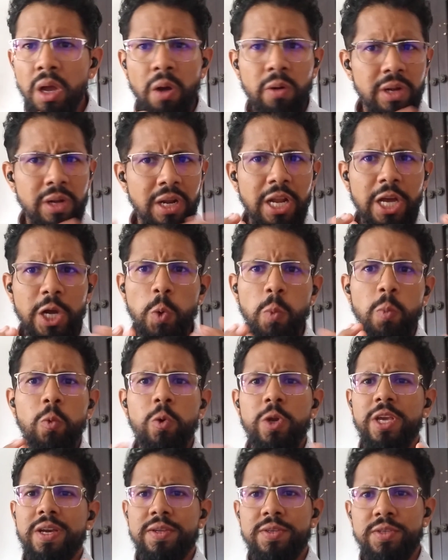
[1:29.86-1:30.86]
Ahora la
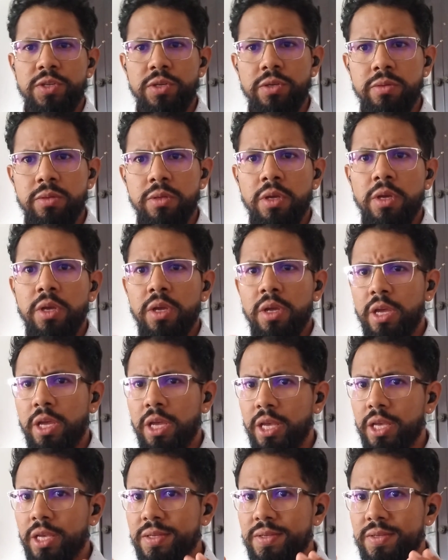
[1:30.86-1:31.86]
comunicación
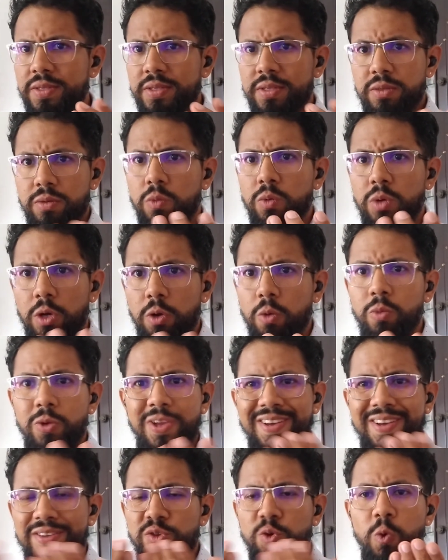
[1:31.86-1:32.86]
es una
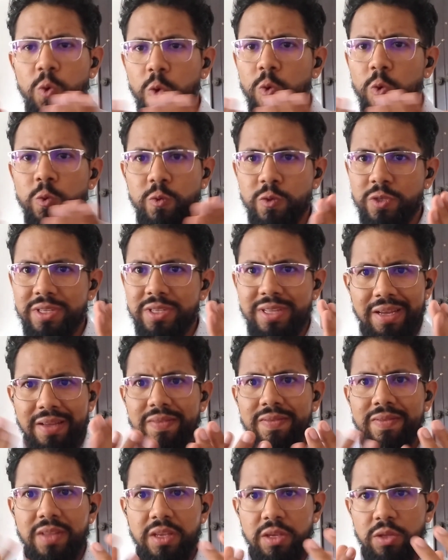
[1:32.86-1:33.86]
comunicación
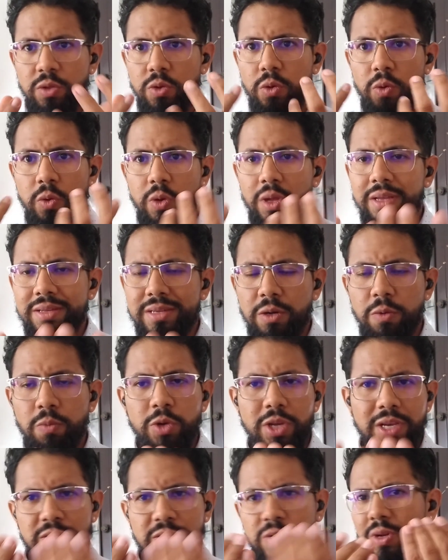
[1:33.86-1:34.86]
constante, toda esa
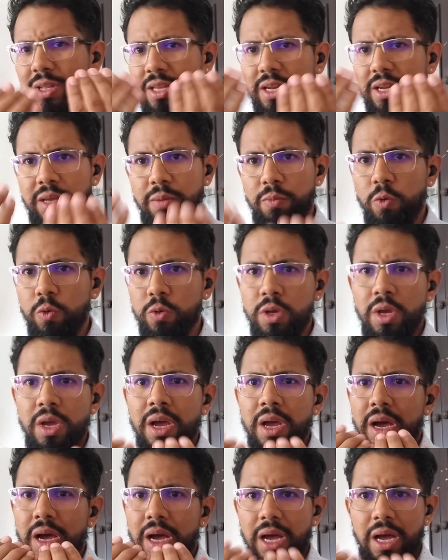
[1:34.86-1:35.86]
comunicación la tenemos
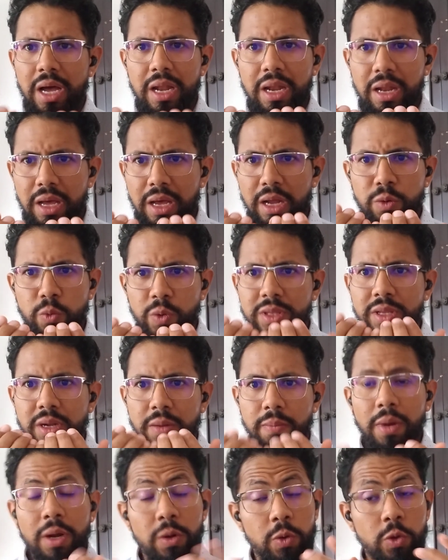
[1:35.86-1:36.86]
a, a
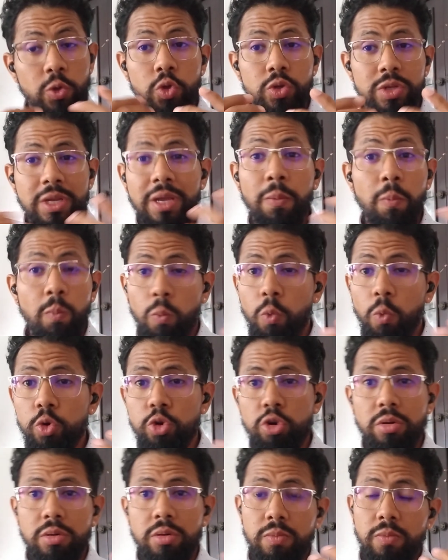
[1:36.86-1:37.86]
nuestras manos, entonces es
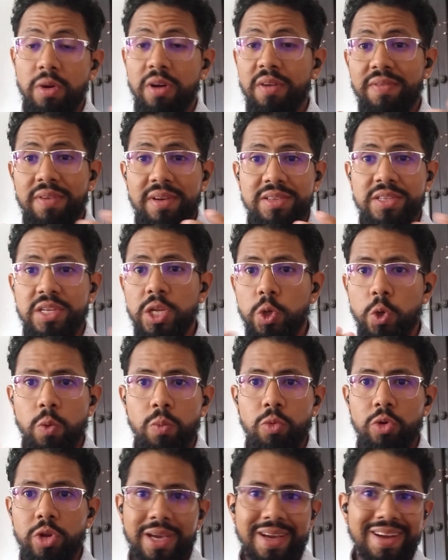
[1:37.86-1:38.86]
mucho más fácil
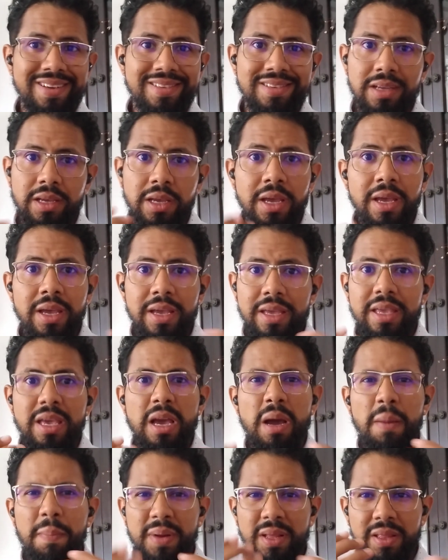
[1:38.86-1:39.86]
comunicarse y
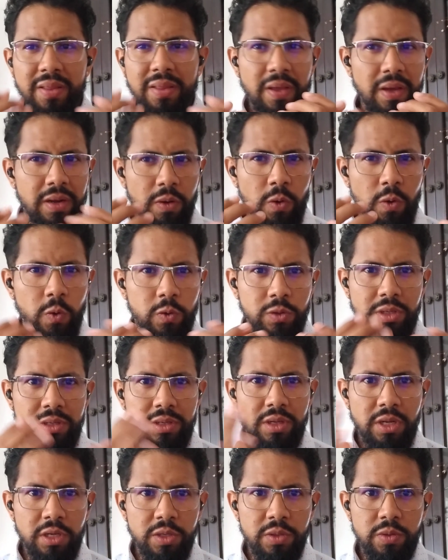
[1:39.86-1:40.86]
aprender cosas,
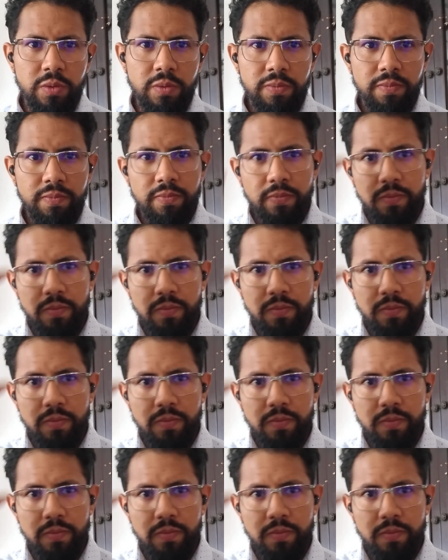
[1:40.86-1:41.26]
listo.